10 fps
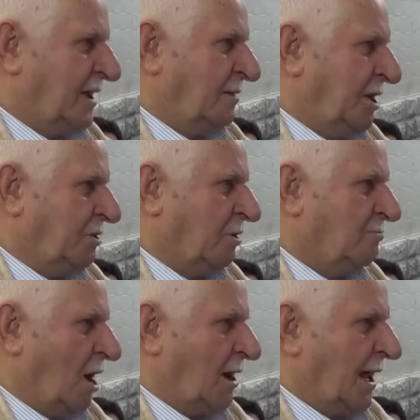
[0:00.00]
E bir
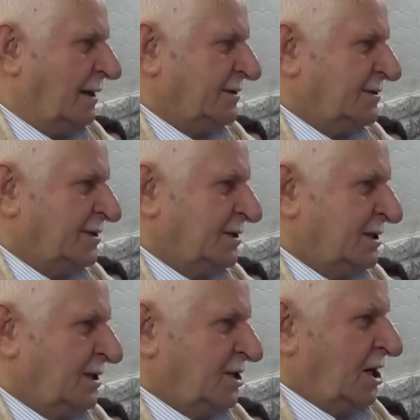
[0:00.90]
gün böyle
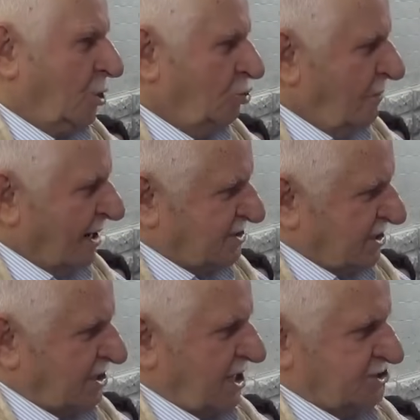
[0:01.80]
yine
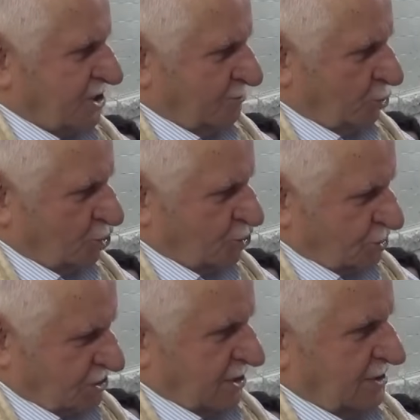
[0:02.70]
üniversitede ders yapıyoruz
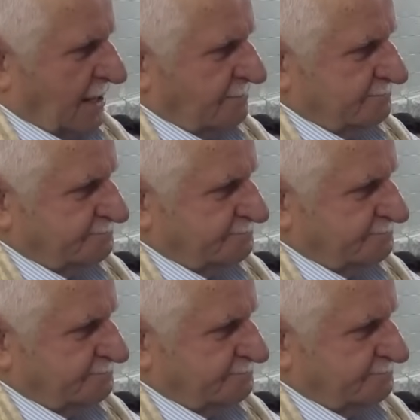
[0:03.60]
şeyde.